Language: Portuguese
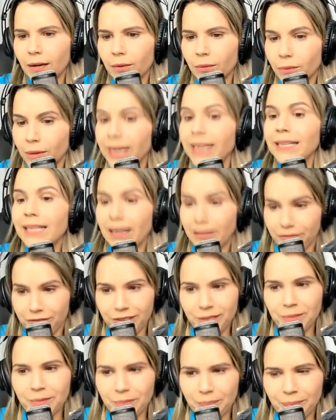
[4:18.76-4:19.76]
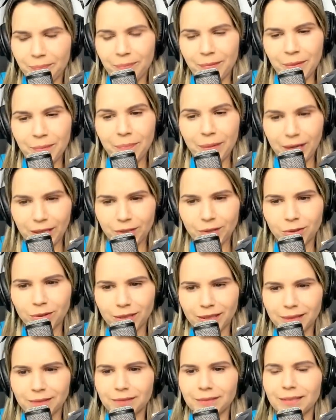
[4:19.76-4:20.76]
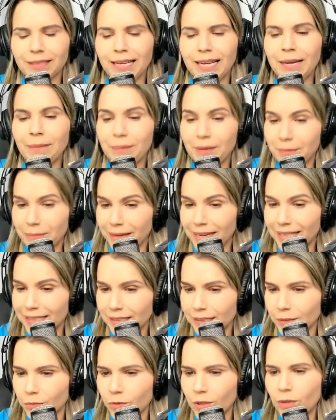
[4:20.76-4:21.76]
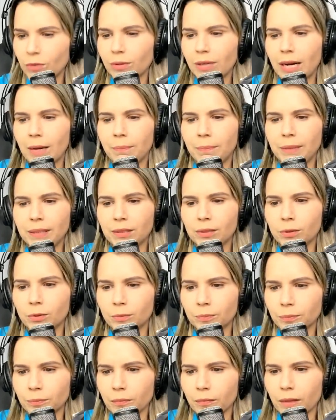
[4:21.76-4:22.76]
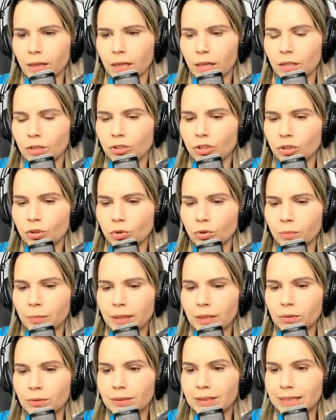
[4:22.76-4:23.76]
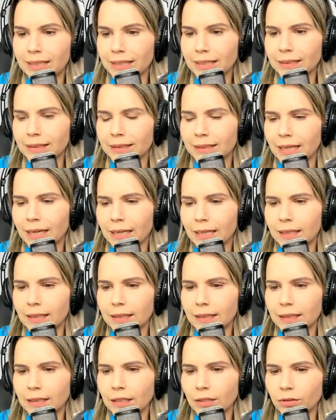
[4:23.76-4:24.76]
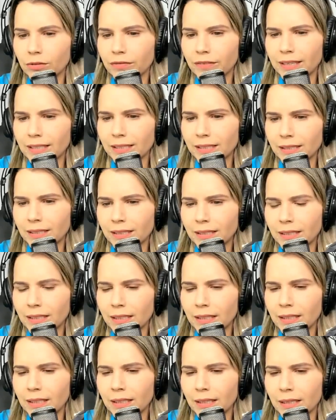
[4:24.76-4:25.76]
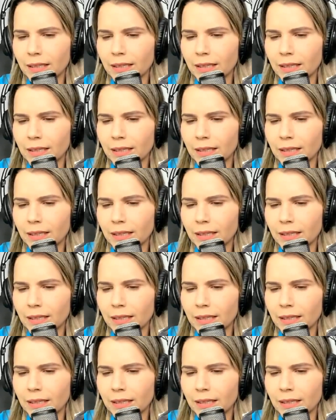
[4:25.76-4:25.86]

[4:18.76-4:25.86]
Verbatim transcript: O rei Davi, me perdoe, em 1 Samuel, no capítulo de número 30, e o versículo.